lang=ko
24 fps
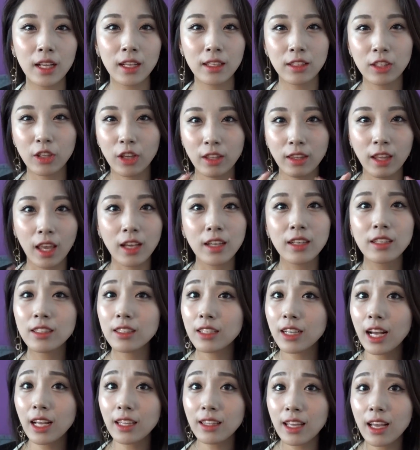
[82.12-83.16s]
이렇게
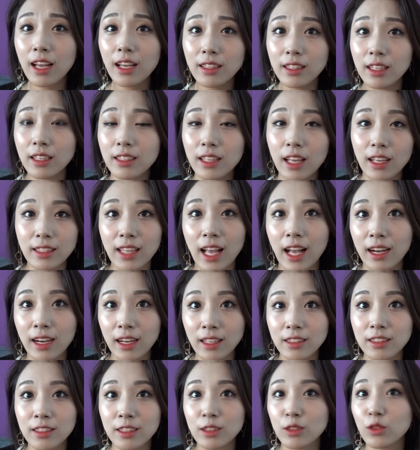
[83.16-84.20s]
댓글을 하나하나 다
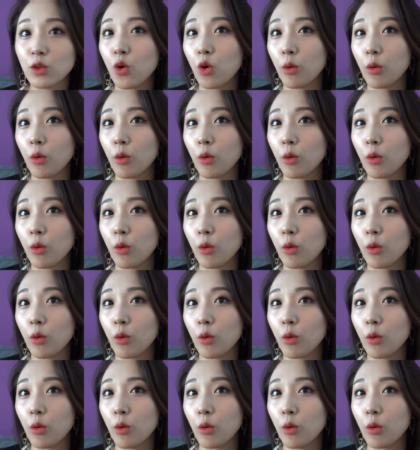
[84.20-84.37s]
달아드리는